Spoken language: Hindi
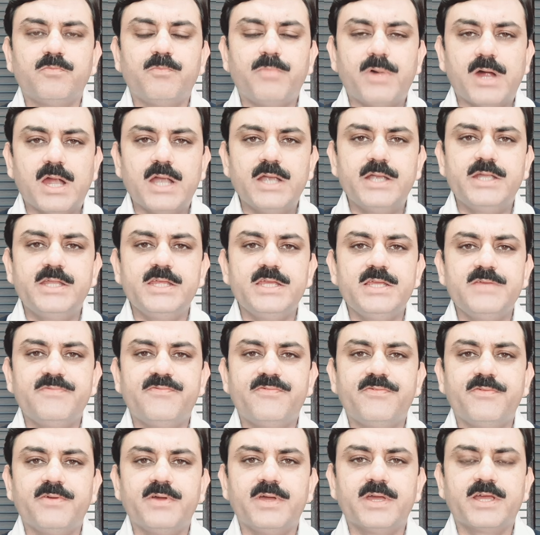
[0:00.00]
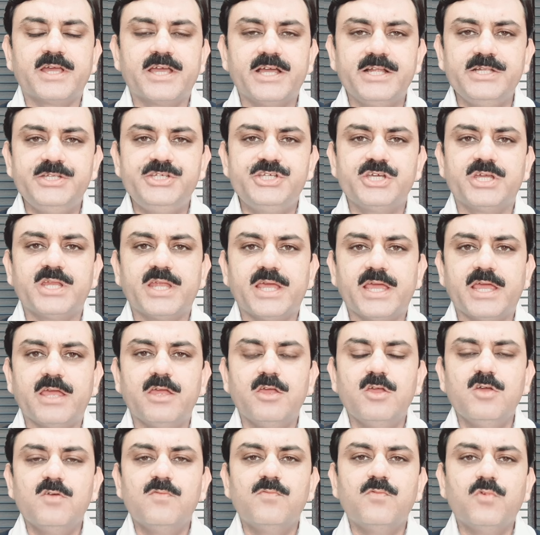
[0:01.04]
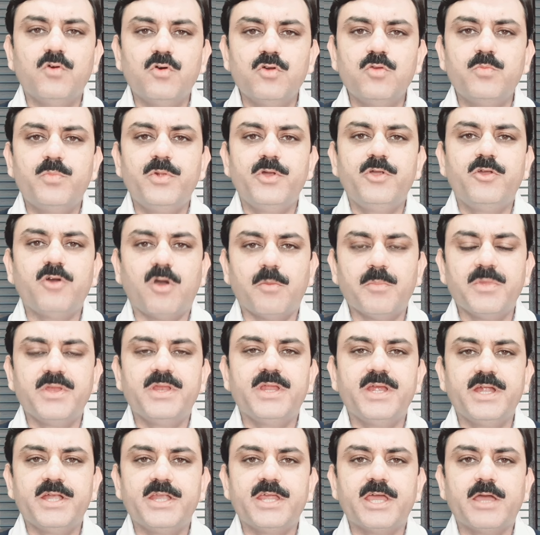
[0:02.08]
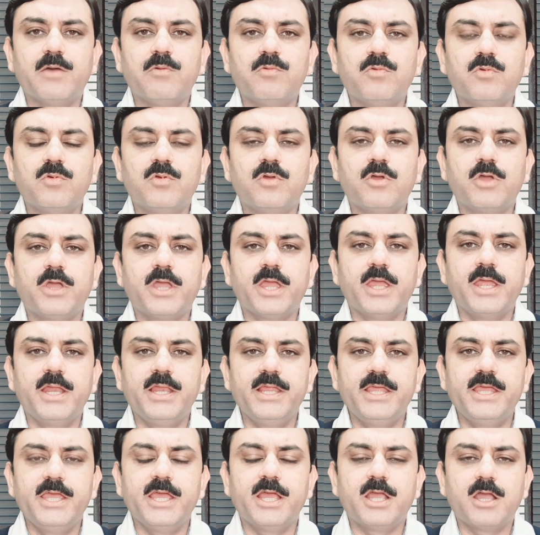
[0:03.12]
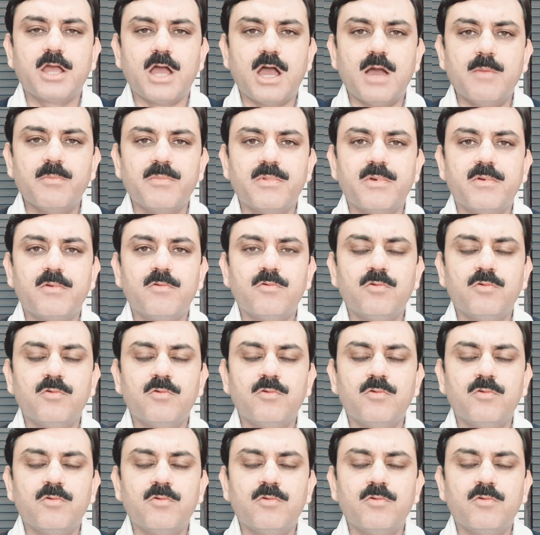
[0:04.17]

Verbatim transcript: पार्टी कल्चर है वो उन पर डोमिनेट है उनके लिए काम